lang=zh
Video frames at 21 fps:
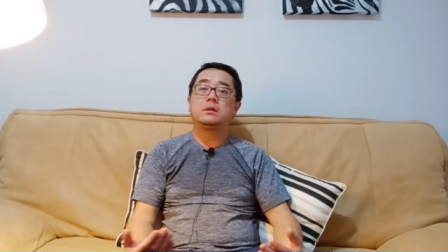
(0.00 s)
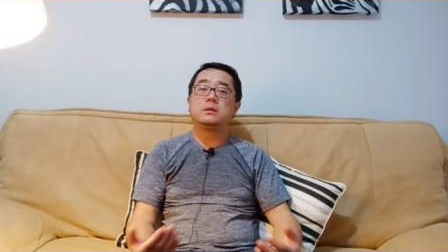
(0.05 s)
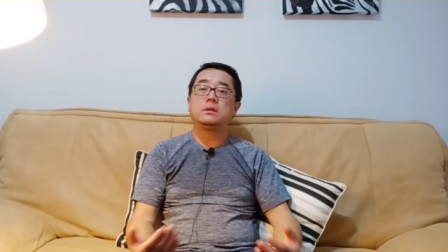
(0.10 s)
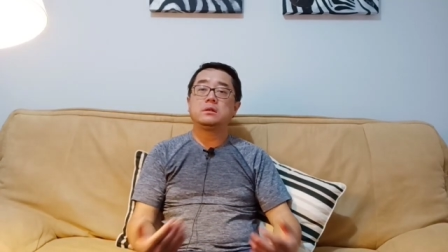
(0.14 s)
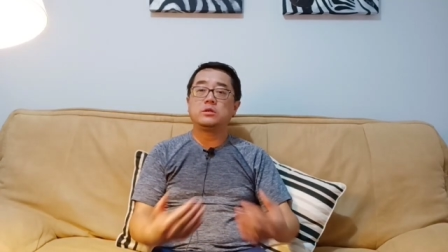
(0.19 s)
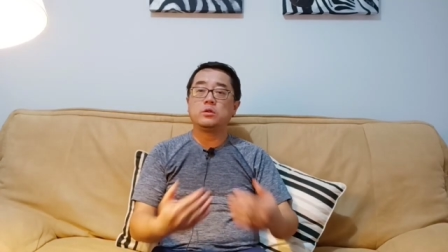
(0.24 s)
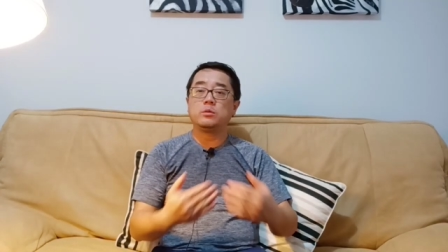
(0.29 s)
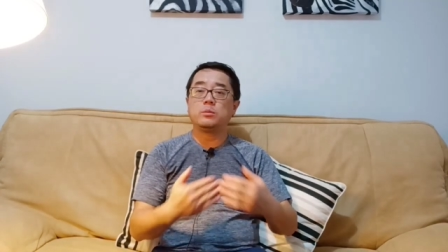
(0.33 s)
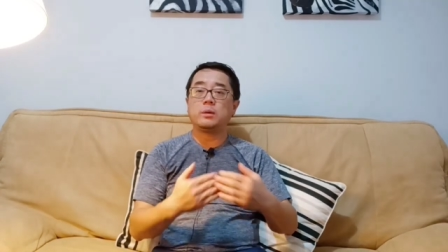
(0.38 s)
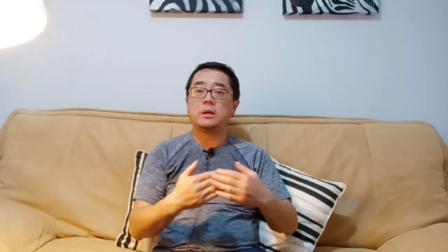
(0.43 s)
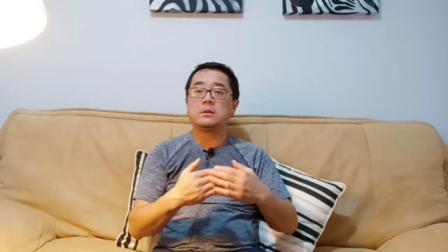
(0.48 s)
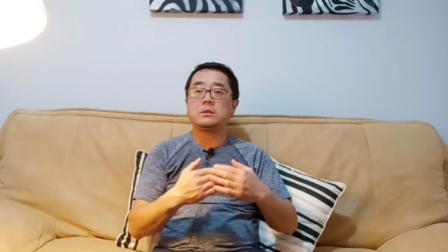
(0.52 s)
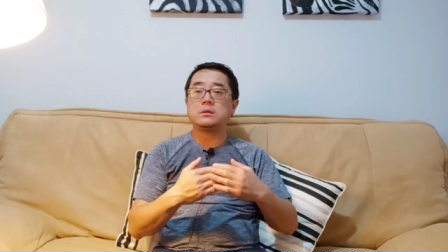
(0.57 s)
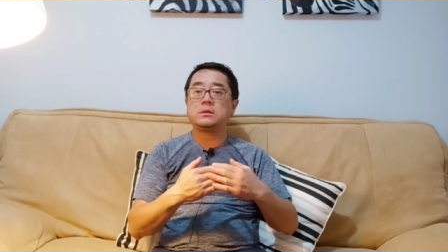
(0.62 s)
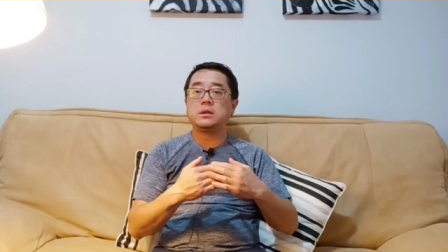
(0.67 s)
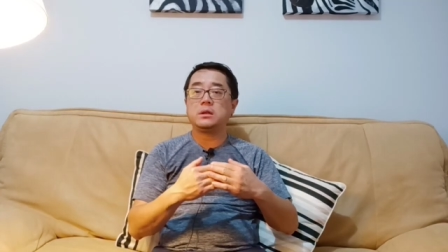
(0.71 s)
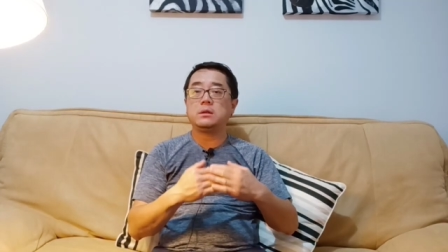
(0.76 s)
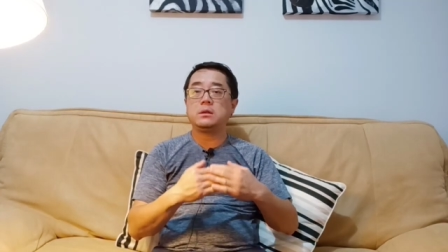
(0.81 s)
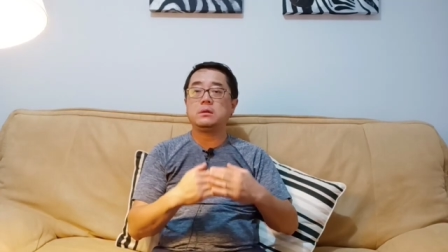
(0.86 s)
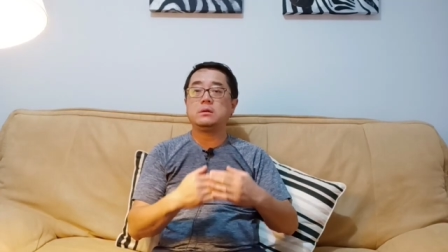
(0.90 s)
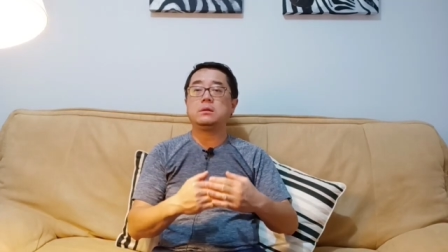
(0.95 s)
就把
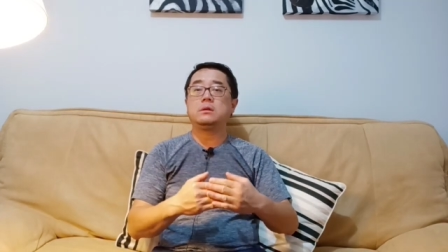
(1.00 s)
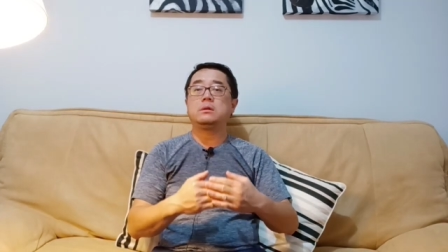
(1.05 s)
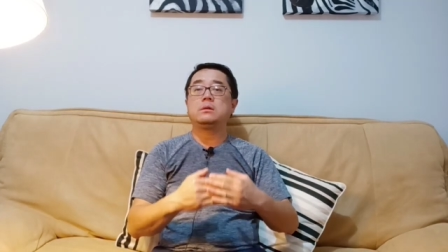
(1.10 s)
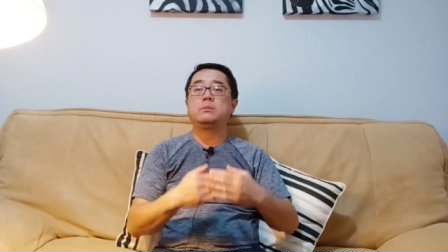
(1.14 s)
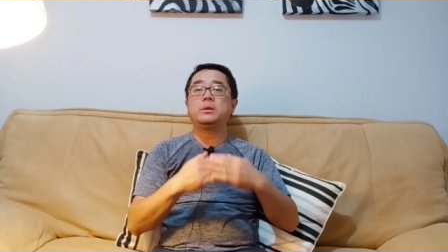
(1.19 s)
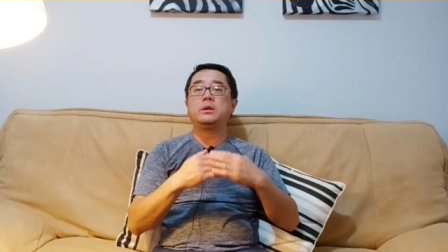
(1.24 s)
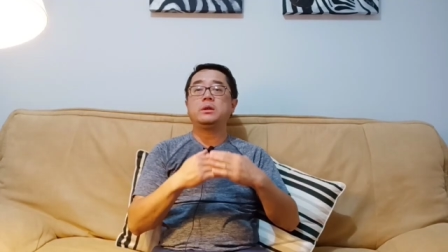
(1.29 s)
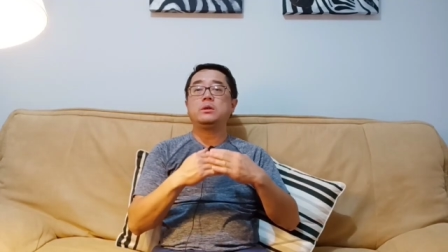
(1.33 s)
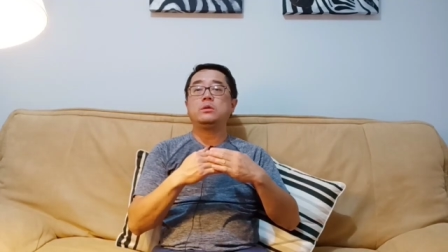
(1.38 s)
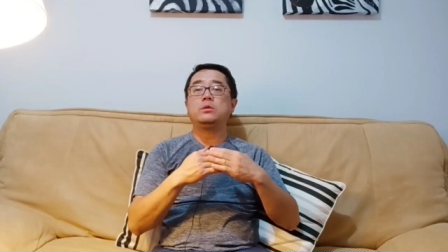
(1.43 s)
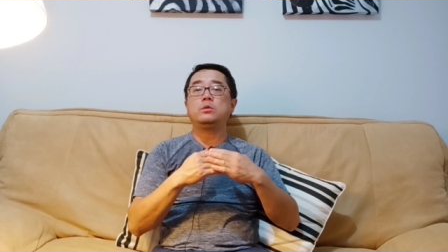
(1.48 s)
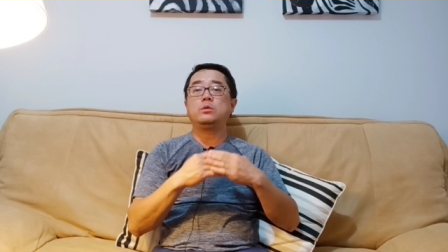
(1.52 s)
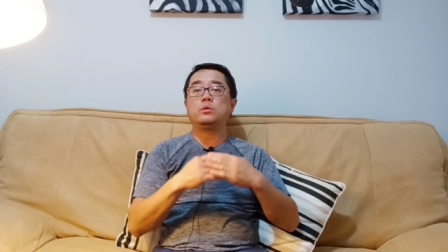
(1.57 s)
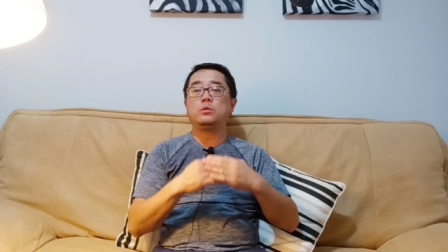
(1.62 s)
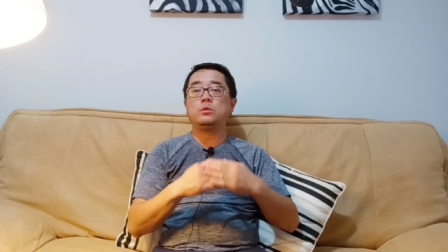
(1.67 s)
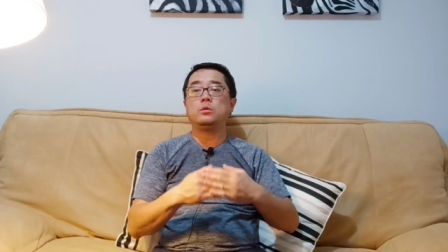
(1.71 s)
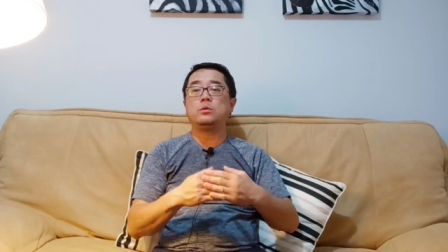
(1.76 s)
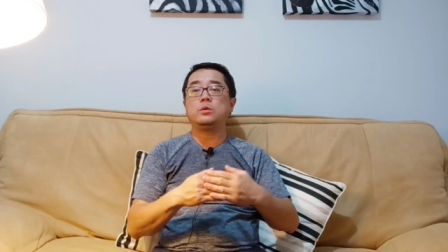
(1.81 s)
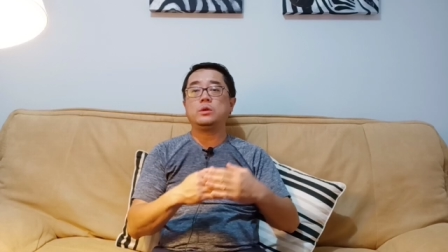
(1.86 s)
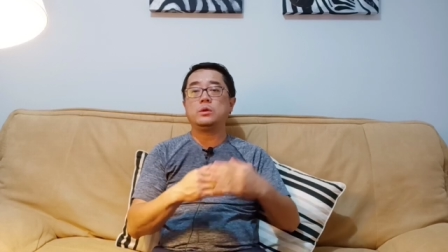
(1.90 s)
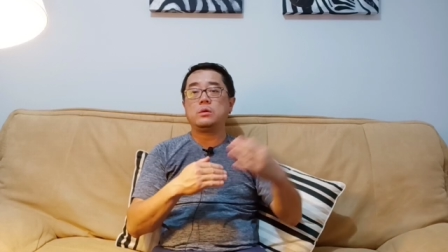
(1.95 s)
这个病
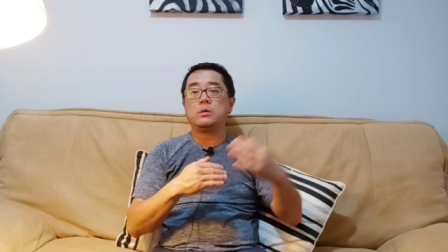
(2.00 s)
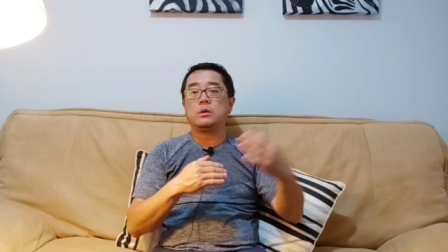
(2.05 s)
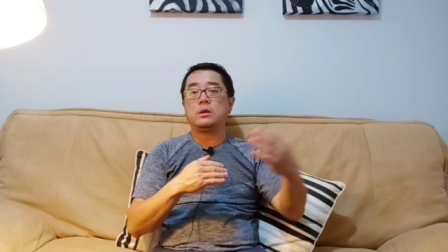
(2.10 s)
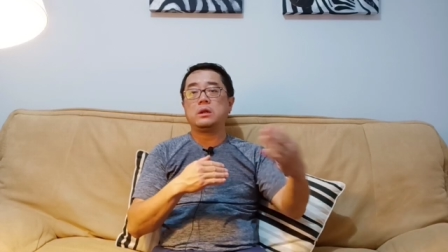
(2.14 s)
毒有可